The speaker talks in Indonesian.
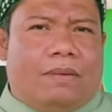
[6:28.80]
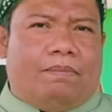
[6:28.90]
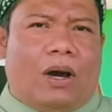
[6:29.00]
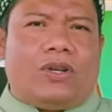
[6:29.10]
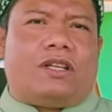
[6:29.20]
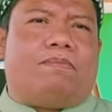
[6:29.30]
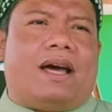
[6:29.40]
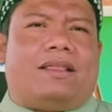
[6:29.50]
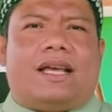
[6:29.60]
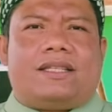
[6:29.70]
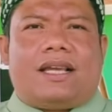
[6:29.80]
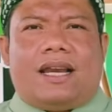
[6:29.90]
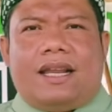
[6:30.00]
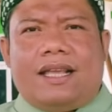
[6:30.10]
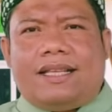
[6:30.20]
baru sebatas
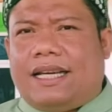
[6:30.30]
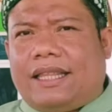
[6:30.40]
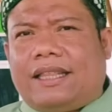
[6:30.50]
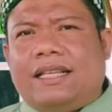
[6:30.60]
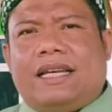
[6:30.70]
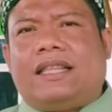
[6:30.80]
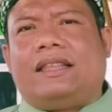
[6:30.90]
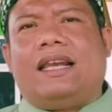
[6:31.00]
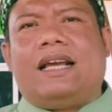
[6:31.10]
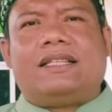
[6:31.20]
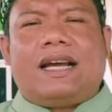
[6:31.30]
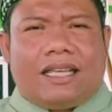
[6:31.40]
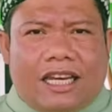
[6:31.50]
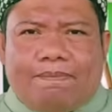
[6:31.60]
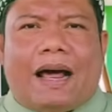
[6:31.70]
adanya catatan-catatan yang
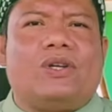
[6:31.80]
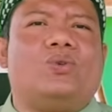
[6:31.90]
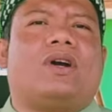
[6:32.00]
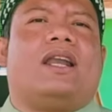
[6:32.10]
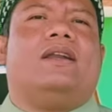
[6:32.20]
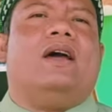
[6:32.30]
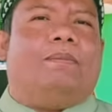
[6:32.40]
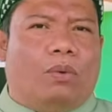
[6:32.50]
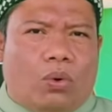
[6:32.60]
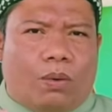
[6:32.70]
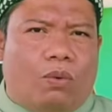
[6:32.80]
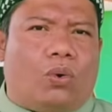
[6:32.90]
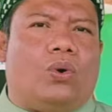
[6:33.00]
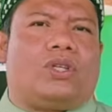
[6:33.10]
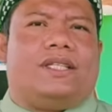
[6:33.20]
sengaja dipalsukan,
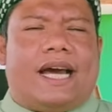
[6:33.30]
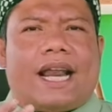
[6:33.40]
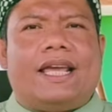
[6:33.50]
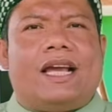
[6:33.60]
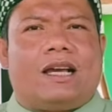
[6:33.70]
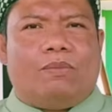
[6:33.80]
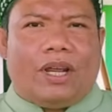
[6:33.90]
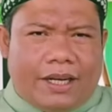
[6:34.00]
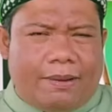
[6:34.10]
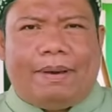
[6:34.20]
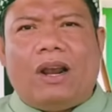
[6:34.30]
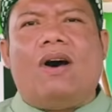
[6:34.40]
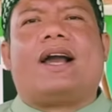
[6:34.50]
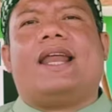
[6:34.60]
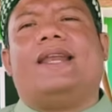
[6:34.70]
buku-buku sejarah yang kemudian
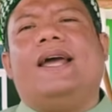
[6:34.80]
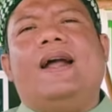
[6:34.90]
dibelokkan